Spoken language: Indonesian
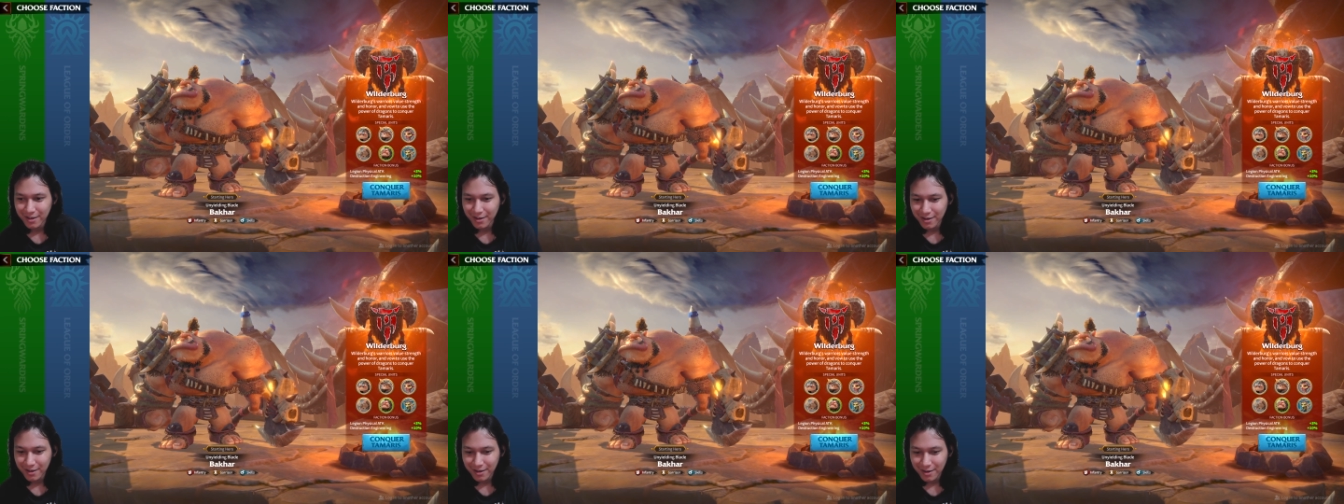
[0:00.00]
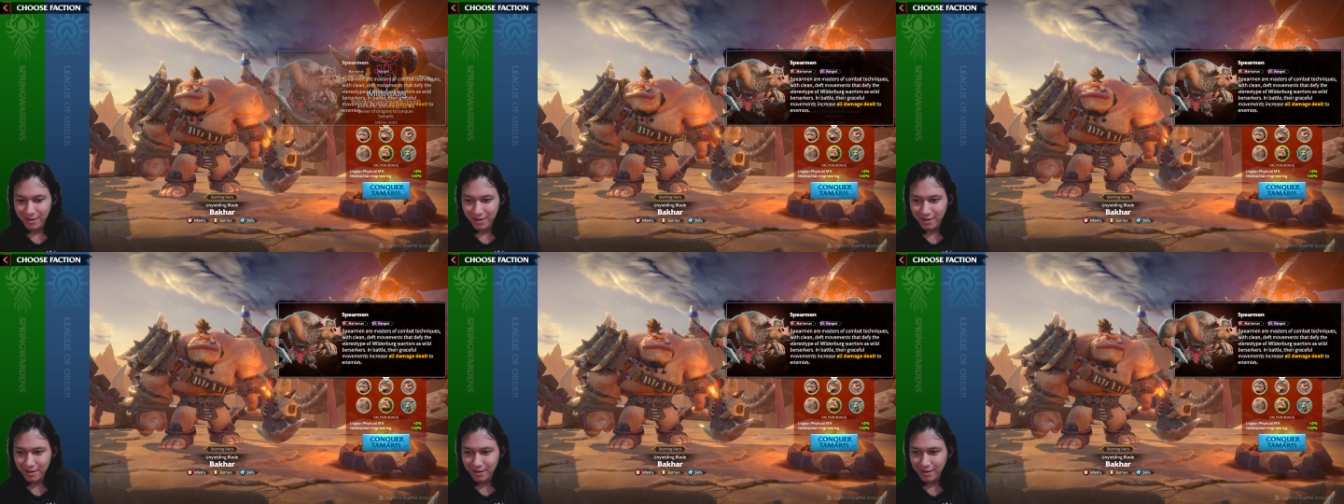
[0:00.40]

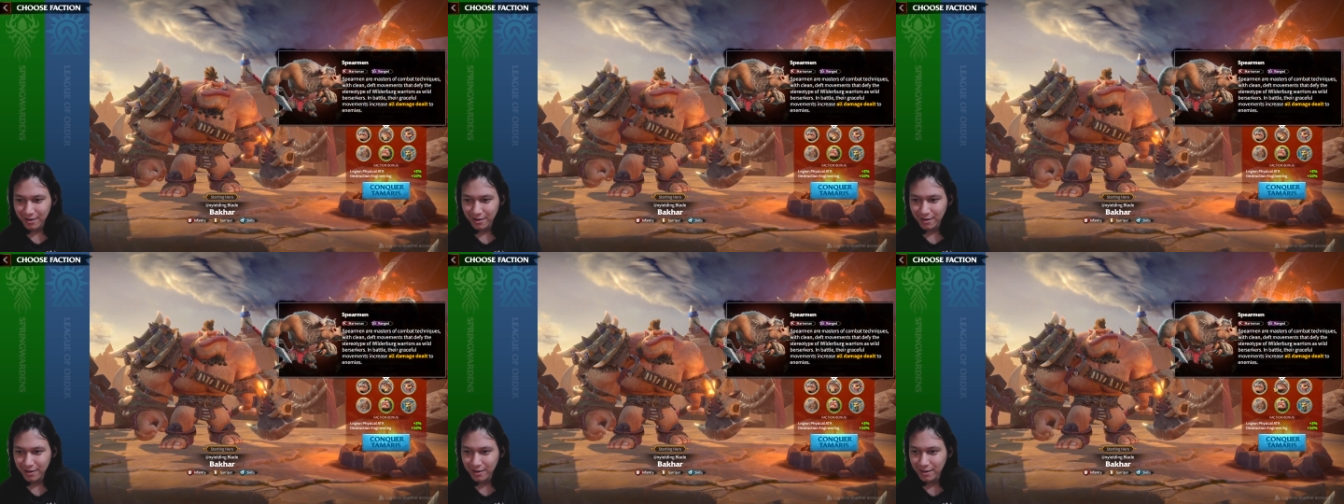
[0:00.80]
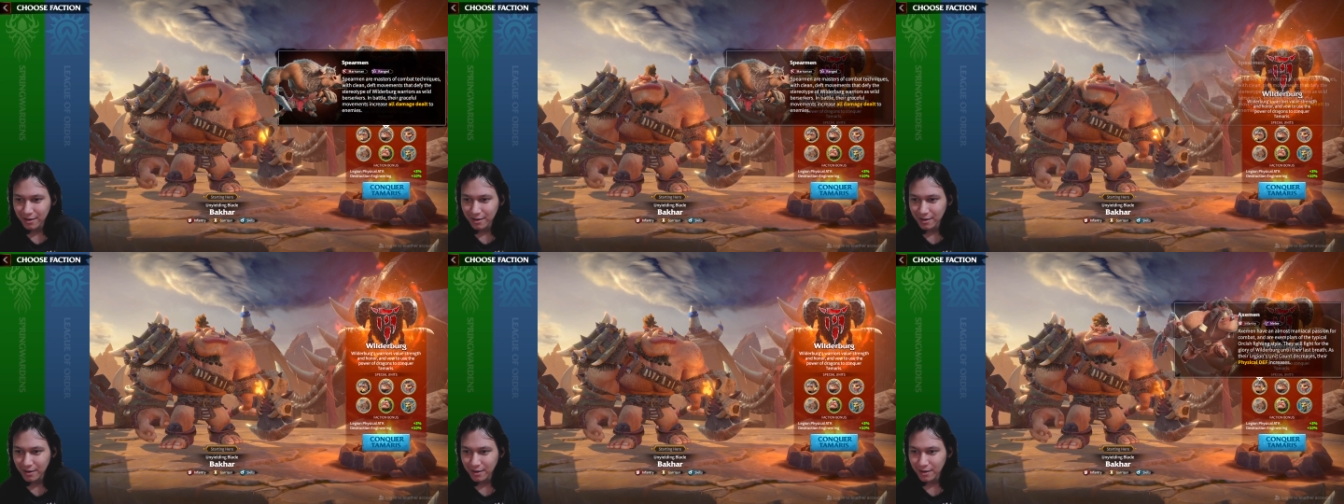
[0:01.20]

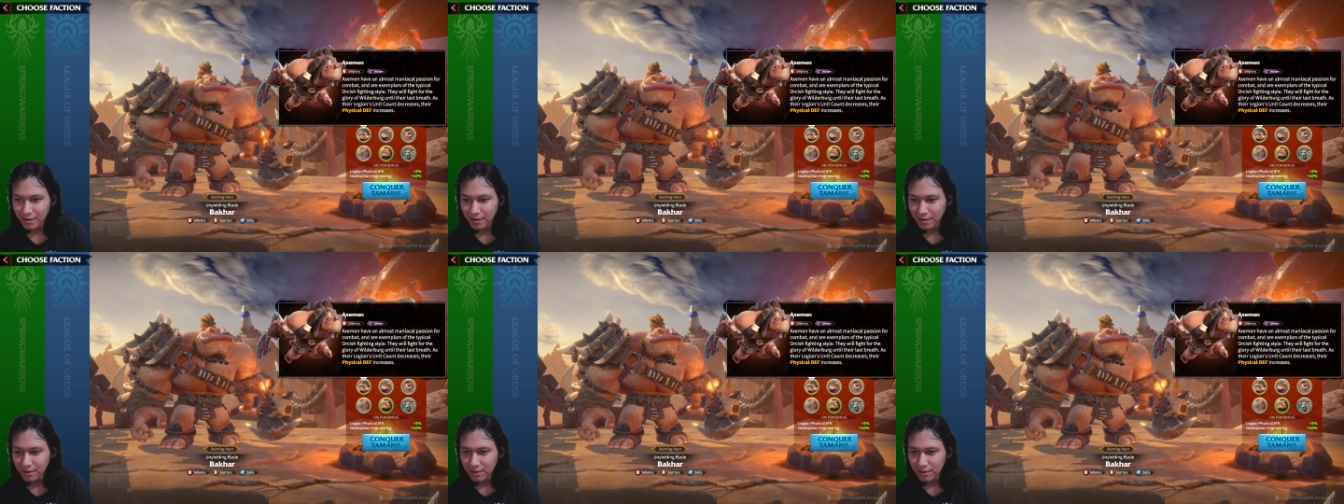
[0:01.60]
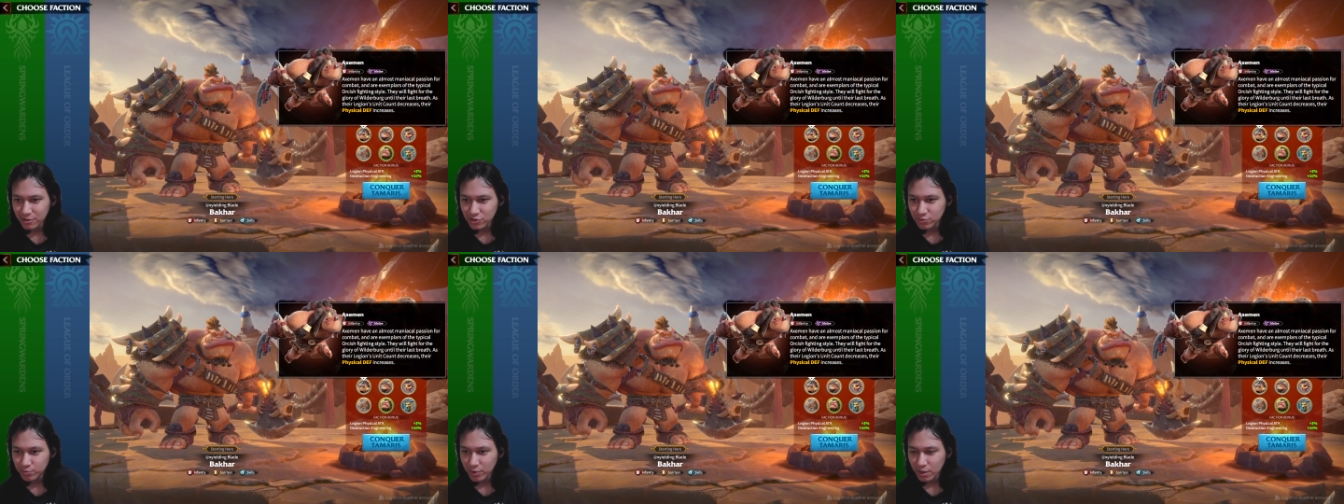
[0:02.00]
Ya.
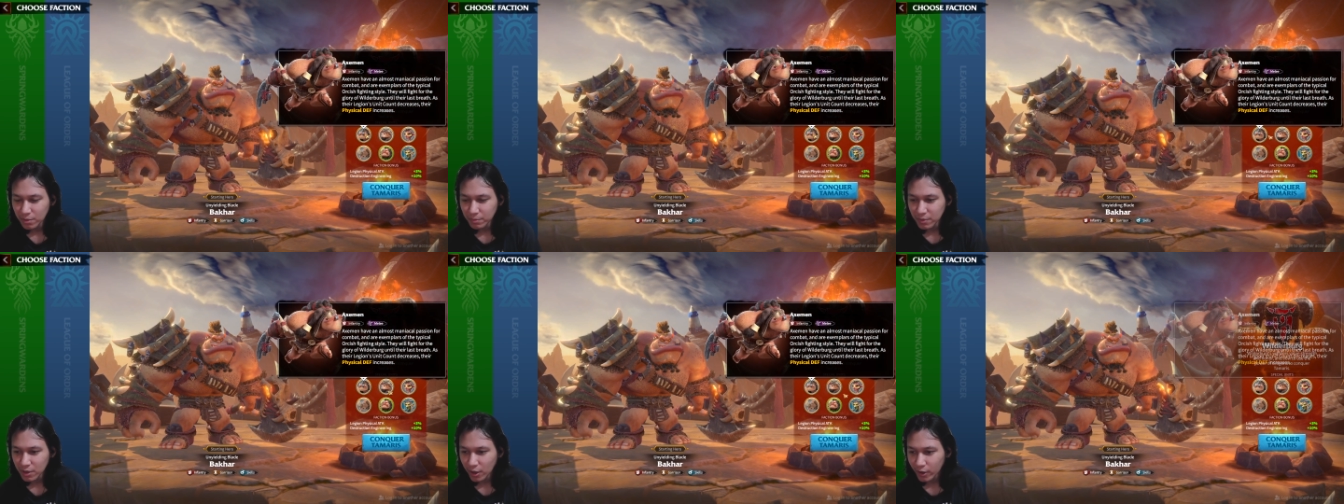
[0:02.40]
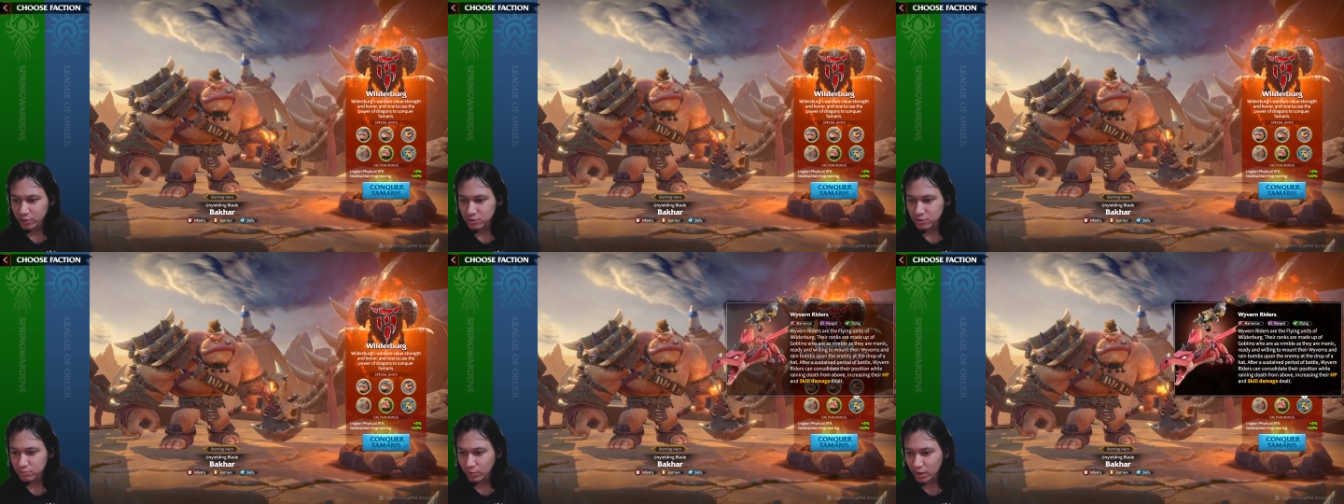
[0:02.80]
Spearman
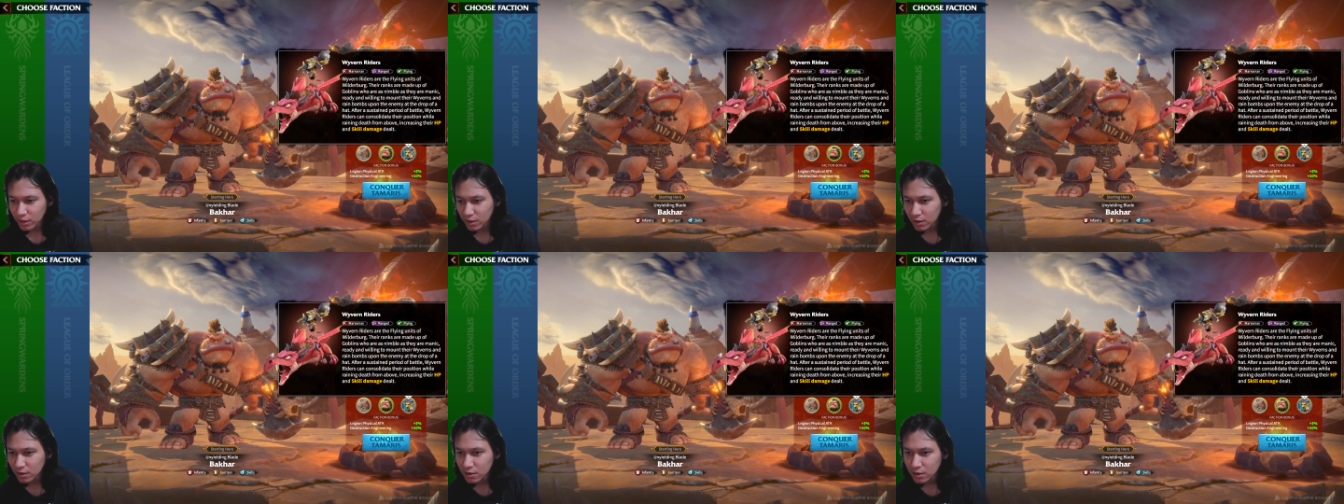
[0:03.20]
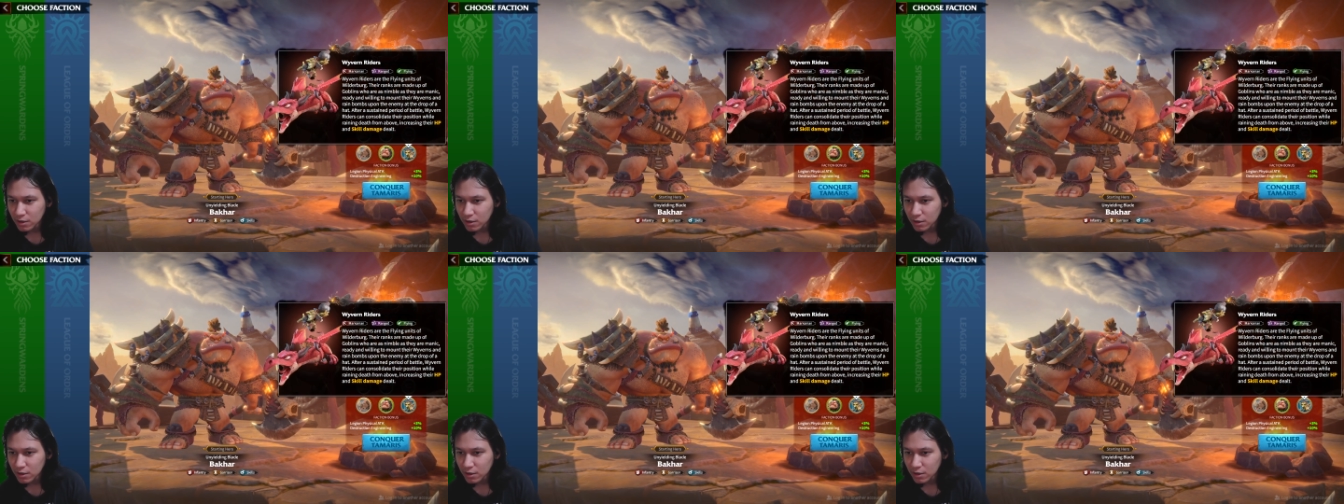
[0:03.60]
X-Men ya.